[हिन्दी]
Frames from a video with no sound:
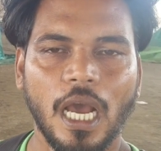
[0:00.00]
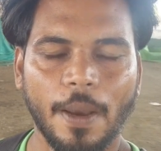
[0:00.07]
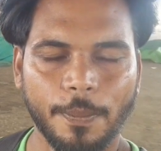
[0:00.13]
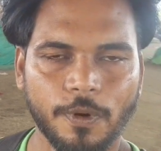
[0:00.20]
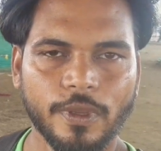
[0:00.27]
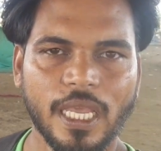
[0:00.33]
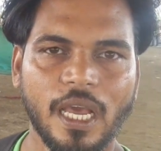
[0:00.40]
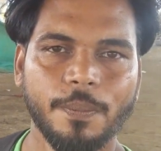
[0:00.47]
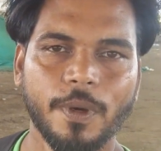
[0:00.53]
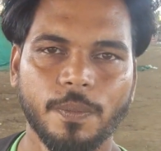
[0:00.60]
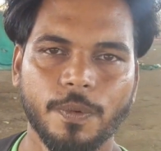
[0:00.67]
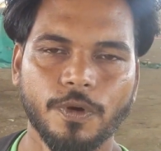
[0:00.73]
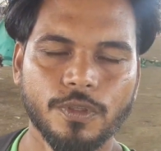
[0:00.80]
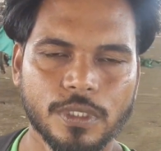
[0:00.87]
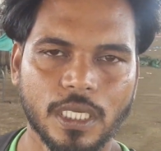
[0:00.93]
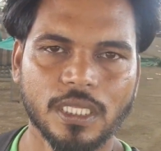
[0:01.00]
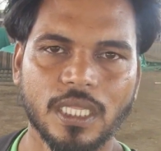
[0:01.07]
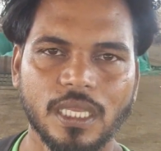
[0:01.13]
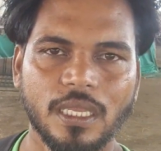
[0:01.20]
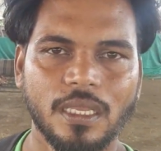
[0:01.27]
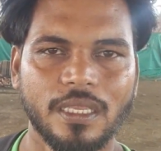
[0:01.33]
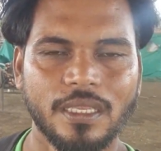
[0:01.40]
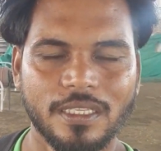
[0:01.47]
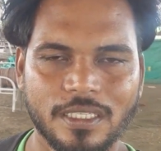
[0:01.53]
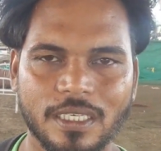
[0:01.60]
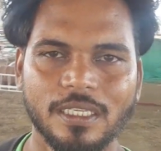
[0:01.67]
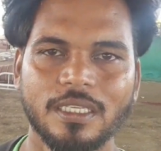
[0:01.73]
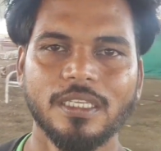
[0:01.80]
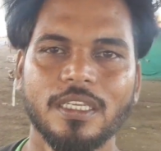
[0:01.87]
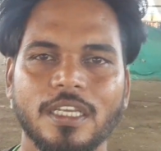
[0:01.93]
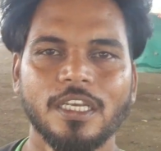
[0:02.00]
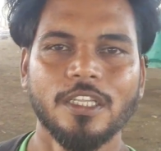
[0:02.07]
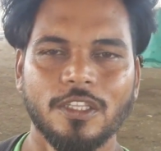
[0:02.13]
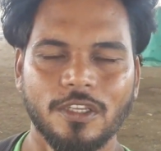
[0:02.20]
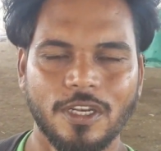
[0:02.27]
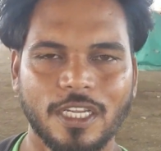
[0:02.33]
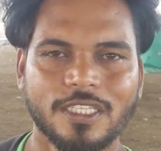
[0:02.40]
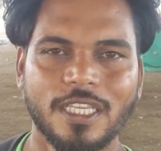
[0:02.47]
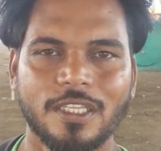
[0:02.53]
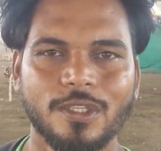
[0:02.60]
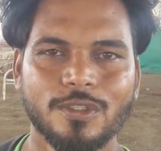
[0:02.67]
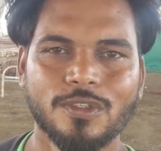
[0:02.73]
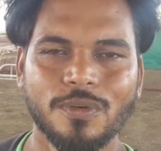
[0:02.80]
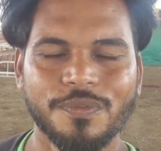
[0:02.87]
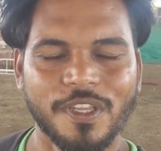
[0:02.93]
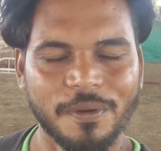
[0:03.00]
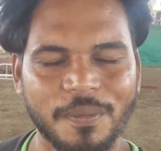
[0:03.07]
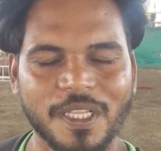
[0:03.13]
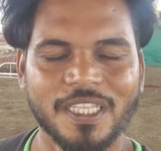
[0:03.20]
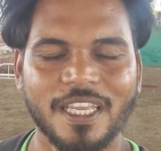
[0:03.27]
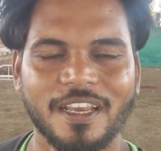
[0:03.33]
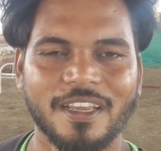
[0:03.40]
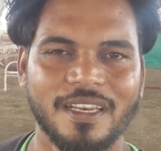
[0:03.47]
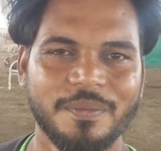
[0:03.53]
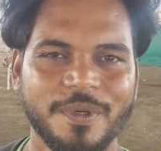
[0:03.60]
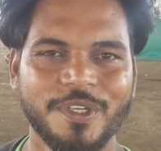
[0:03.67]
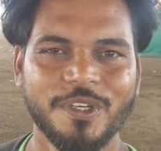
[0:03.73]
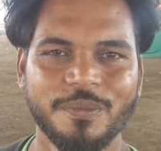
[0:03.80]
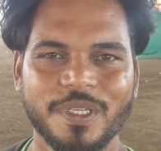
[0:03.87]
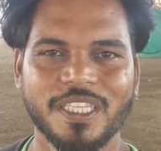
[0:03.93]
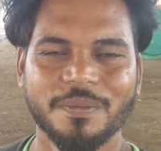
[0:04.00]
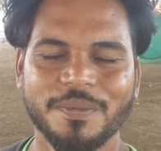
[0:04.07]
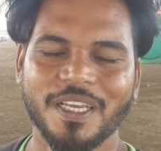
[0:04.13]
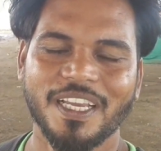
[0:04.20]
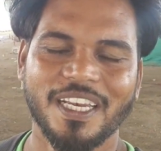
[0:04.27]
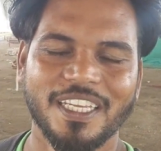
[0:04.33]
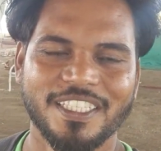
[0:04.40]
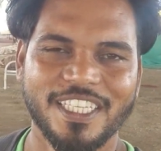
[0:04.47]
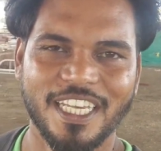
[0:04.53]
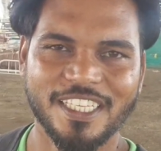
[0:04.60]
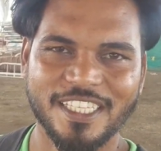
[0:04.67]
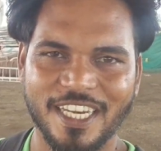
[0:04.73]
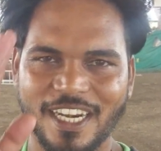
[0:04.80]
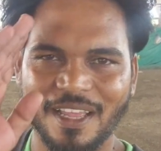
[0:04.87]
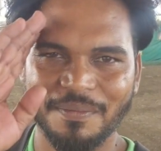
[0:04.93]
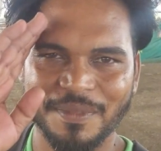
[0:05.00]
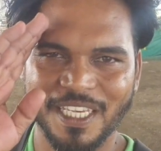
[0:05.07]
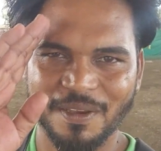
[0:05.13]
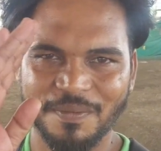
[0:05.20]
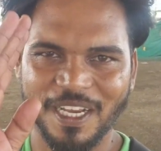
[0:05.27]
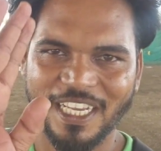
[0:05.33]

आप लोग यहाँ पर पहुँच सकते हैं ईजिली तो रखते हैं दोस्तों फिर मिलते हैं अगले वीडियो में तब तक के लिए जय श्री राम जय